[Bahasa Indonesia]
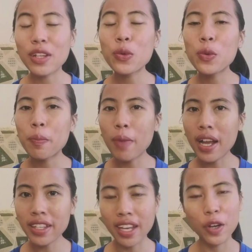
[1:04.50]

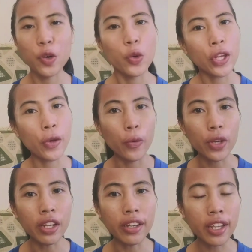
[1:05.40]
rupanya Noriko
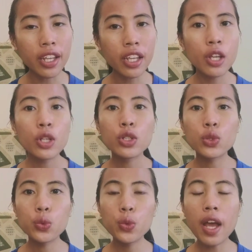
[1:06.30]
ini
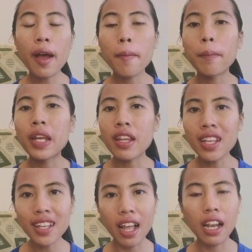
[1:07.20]
sudah
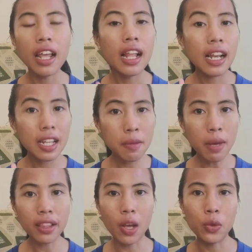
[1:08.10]
meninggal
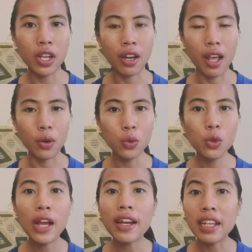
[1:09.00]
lima tahun yang
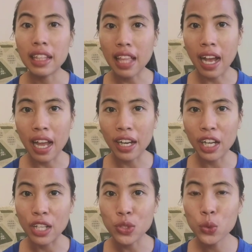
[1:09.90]
lalu di tangan
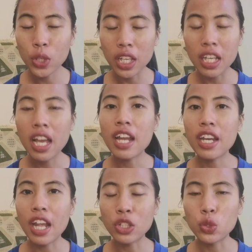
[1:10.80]
Kazuki
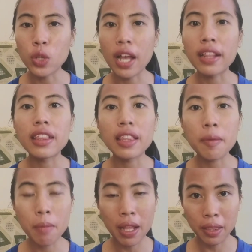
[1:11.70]
dan juga
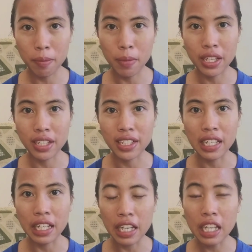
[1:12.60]
teman-temannya
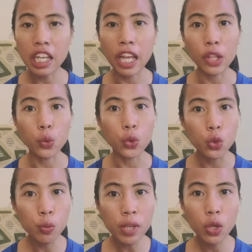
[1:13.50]
sendiri yaitu
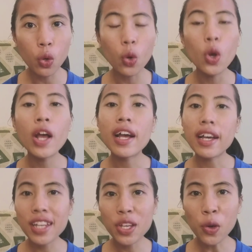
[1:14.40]
Yumiko,
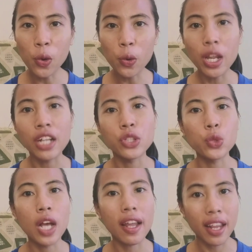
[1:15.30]
Riho, dan
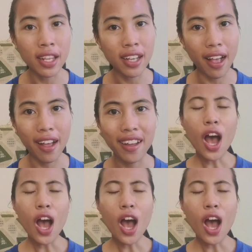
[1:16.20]
juga Reika.